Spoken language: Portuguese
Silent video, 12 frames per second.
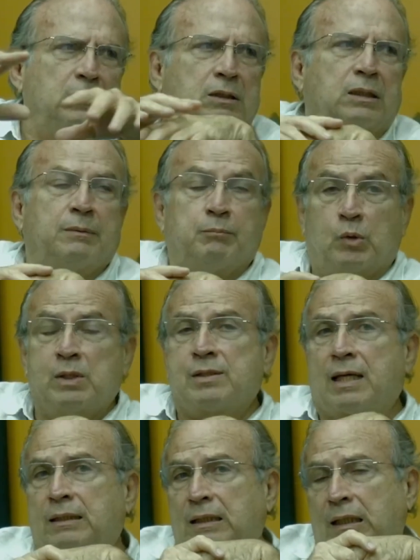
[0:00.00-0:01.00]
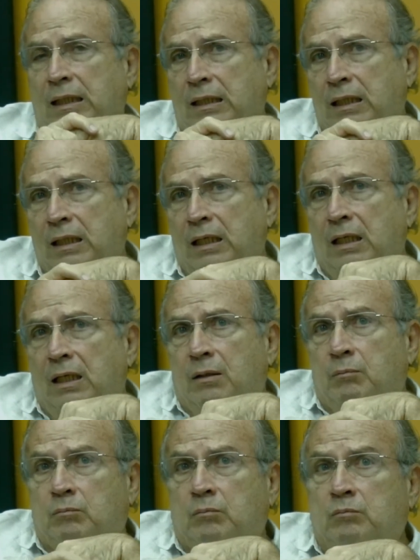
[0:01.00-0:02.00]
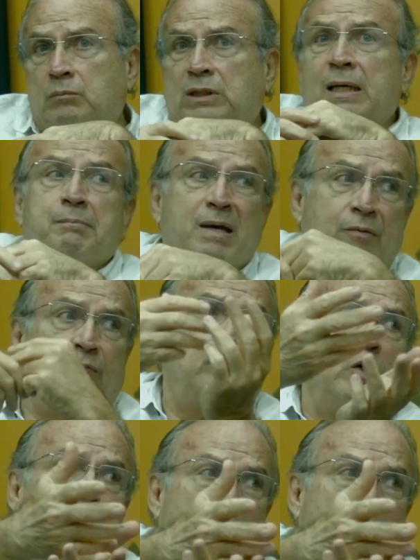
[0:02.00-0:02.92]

e tem boas áreas lá. Também fui